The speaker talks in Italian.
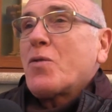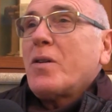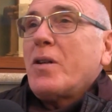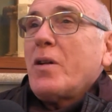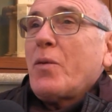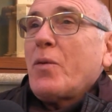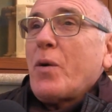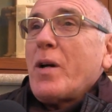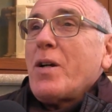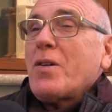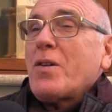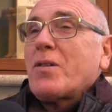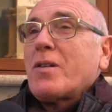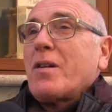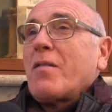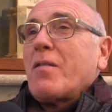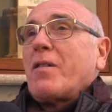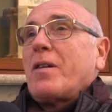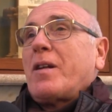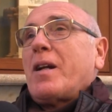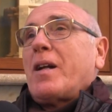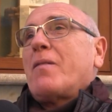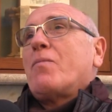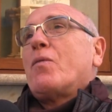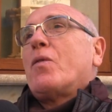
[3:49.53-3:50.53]
di questo e
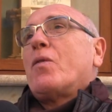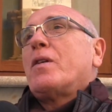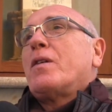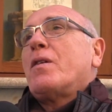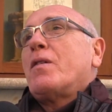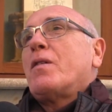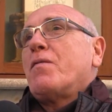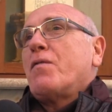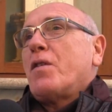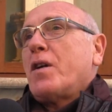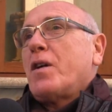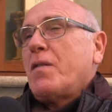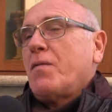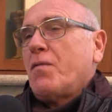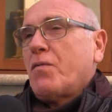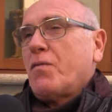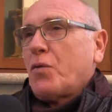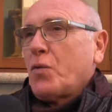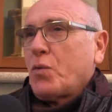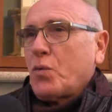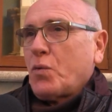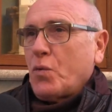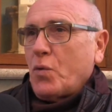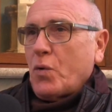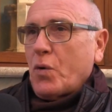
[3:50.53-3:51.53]
vedremo in, in
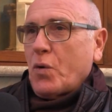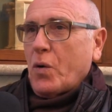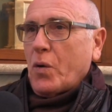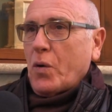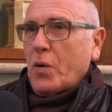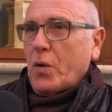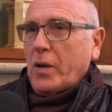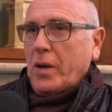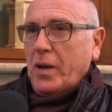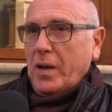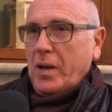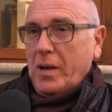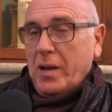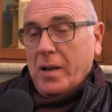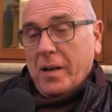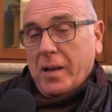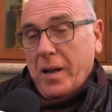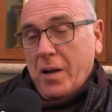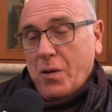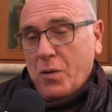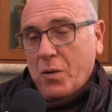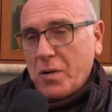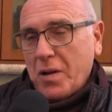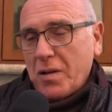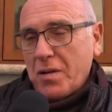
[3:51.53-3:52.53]
futuro che,
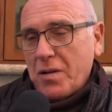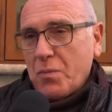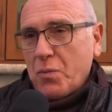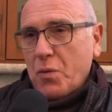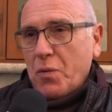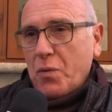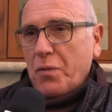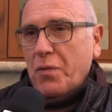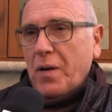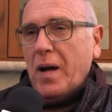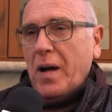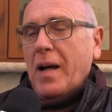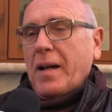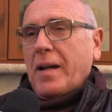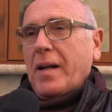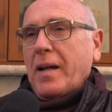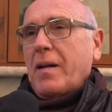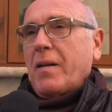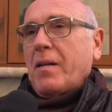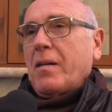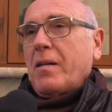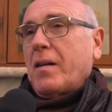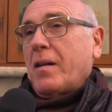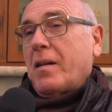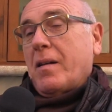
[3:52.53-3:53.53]
che, cosa si può
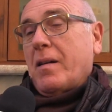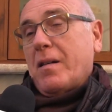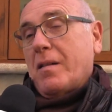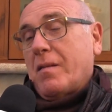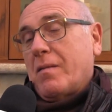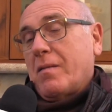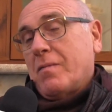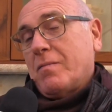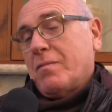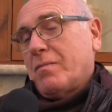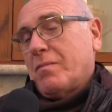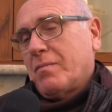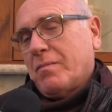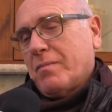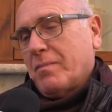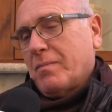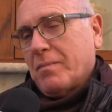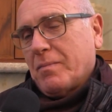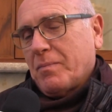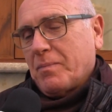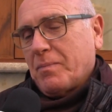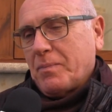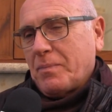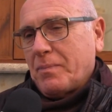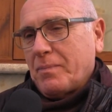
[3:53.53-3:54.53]
fare. E,
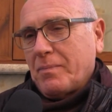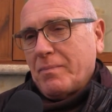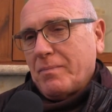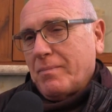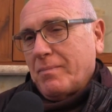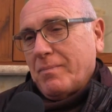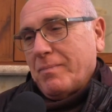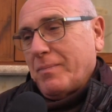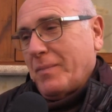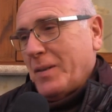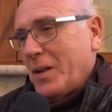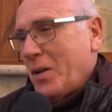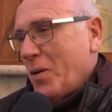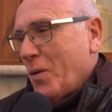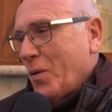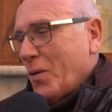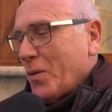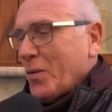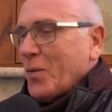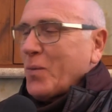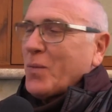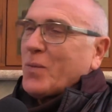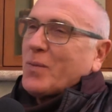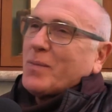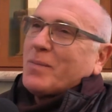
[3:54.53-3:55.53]
ehm,
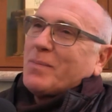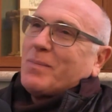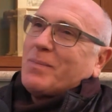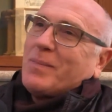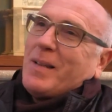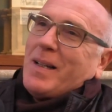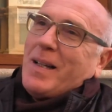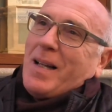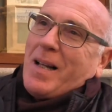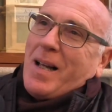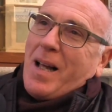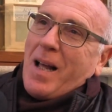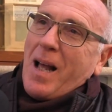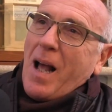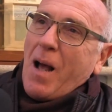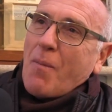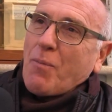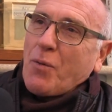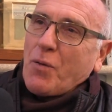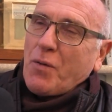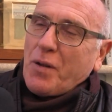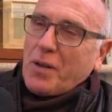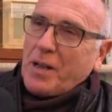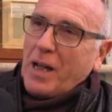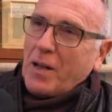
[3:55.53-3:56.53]
io
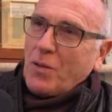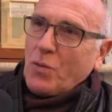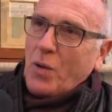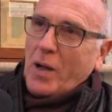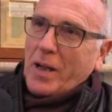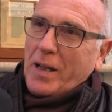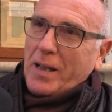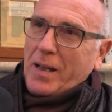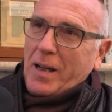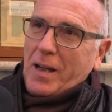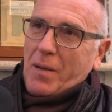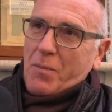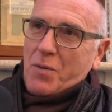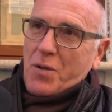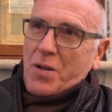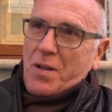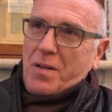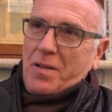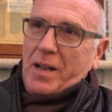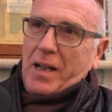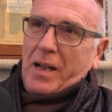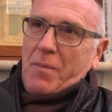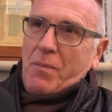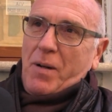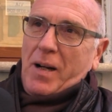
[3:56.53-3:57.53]
approfittando anche
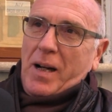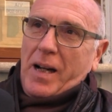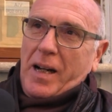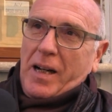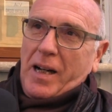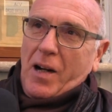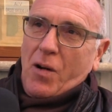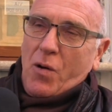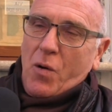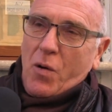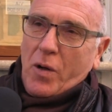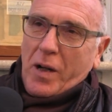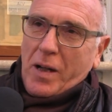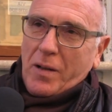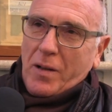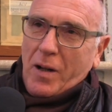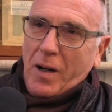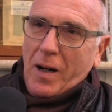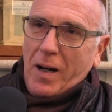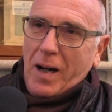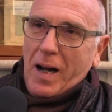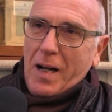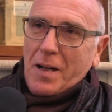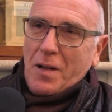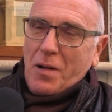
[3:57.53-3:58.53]
dell'amicizia che mi lega con
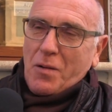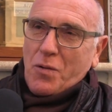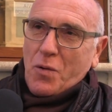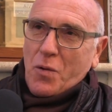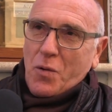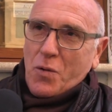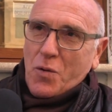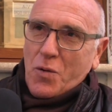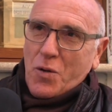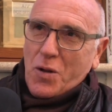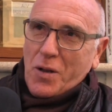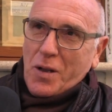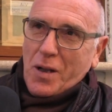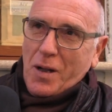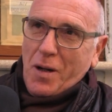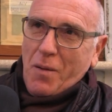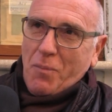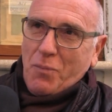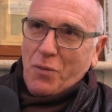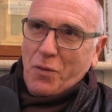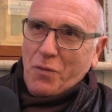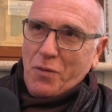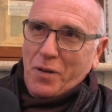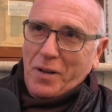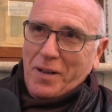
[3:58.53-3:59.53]
Gaetano Lagna sono riuscito ad
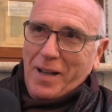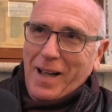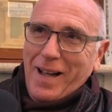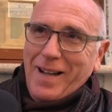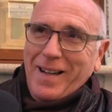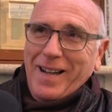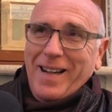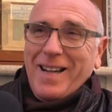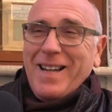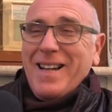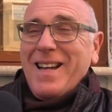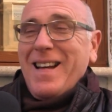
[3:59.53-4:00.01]
approfittare